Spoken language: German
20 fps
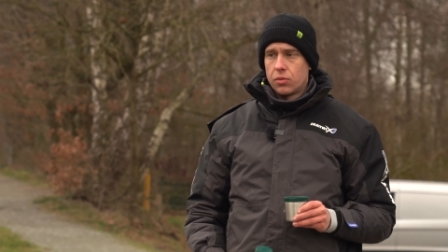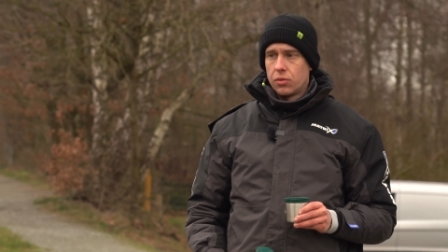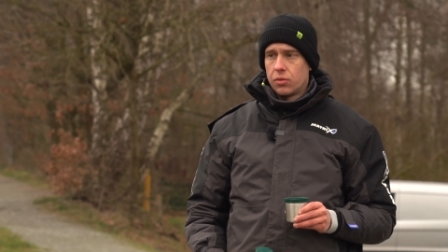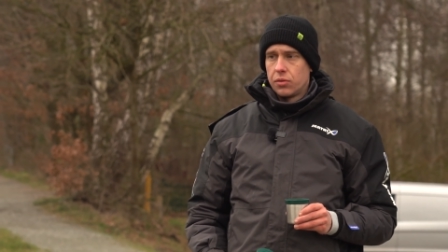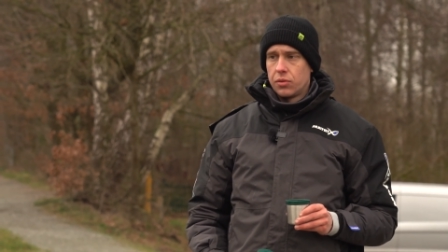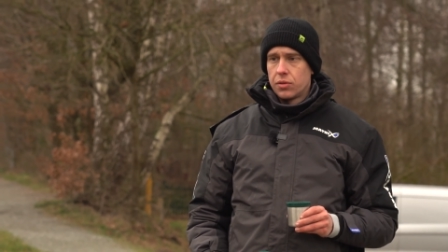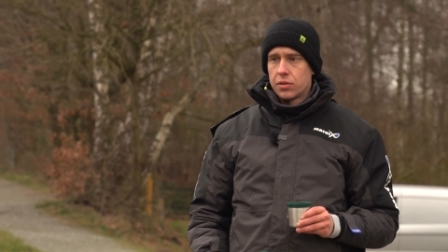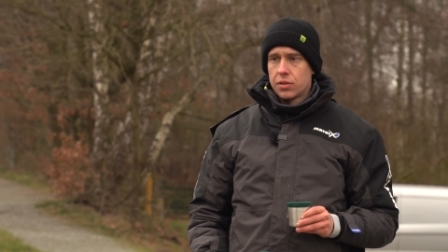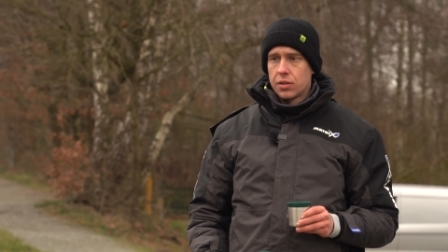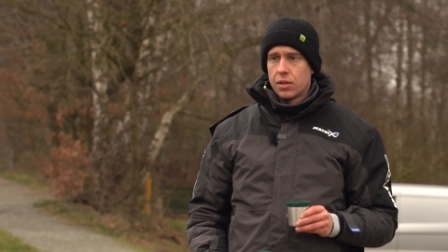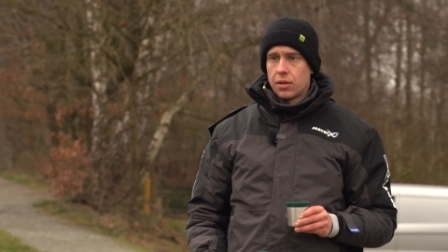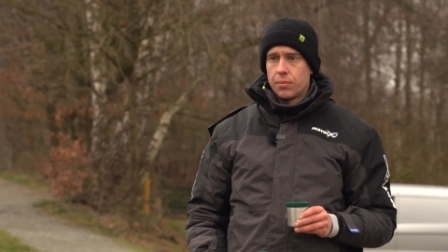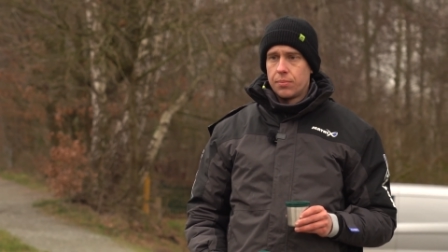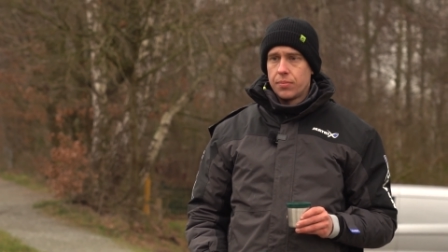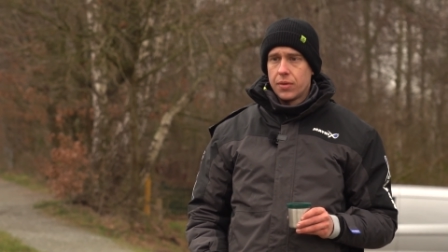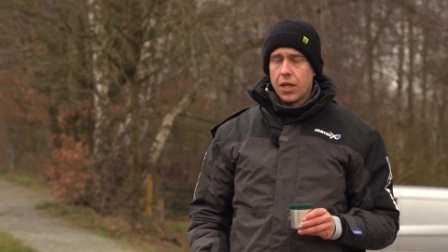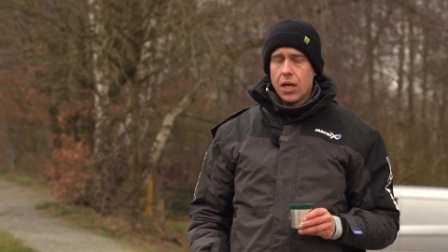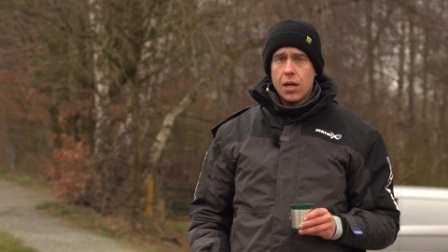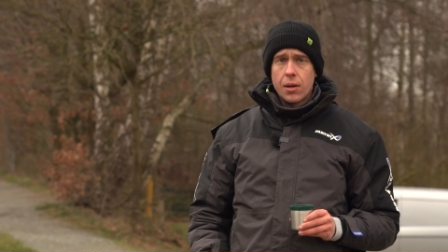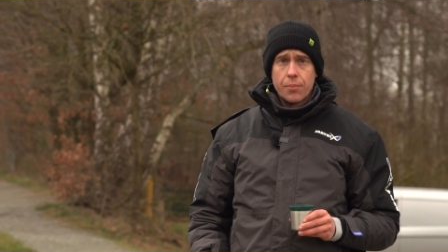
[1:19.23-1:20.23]
Und ähm,
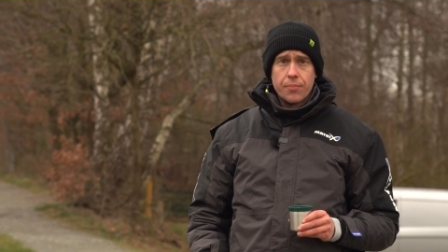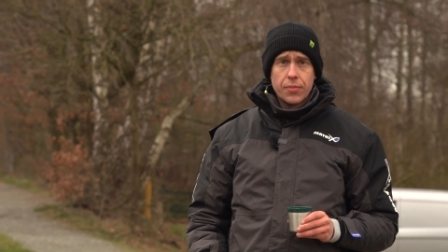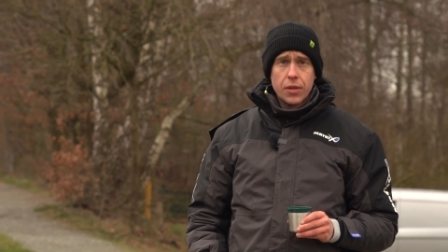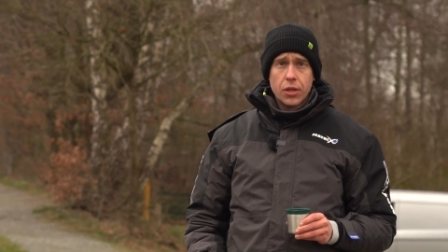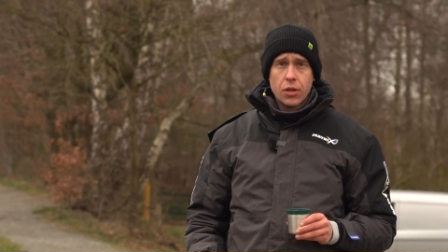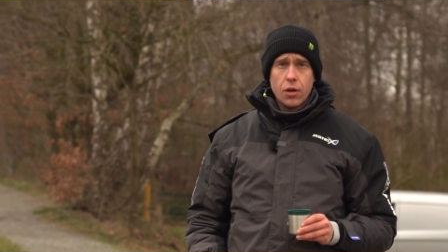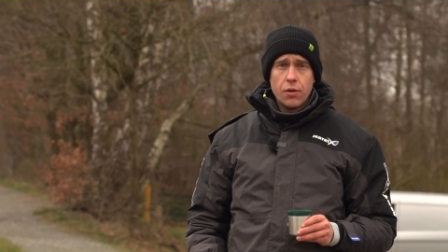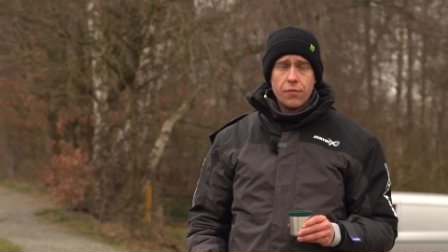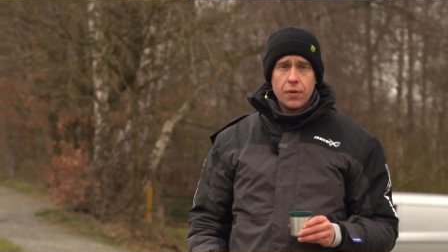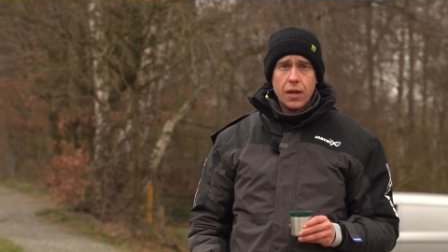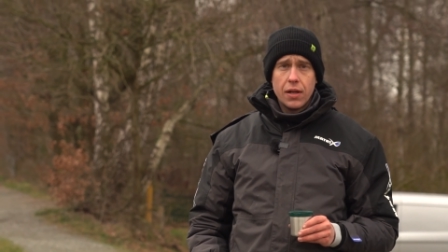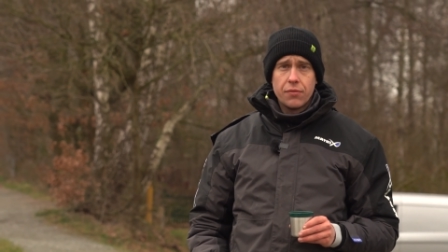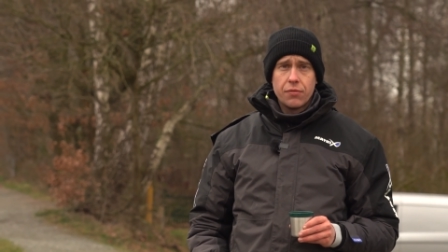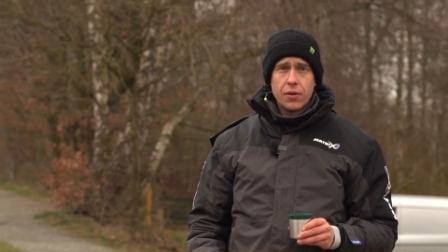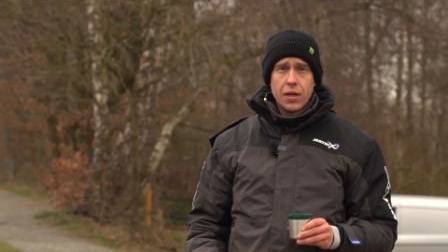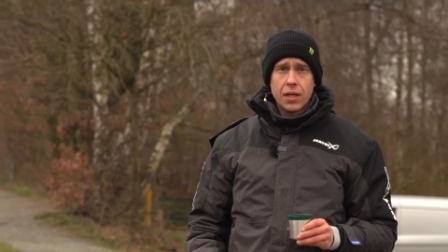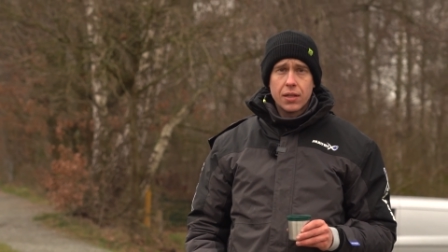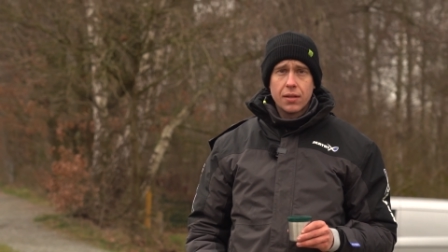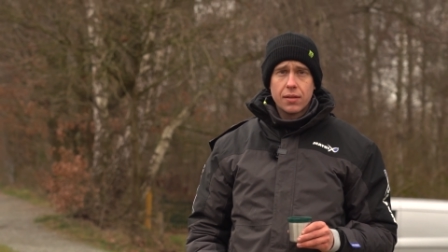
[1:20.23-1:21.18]
ja, ich hoffe einfach,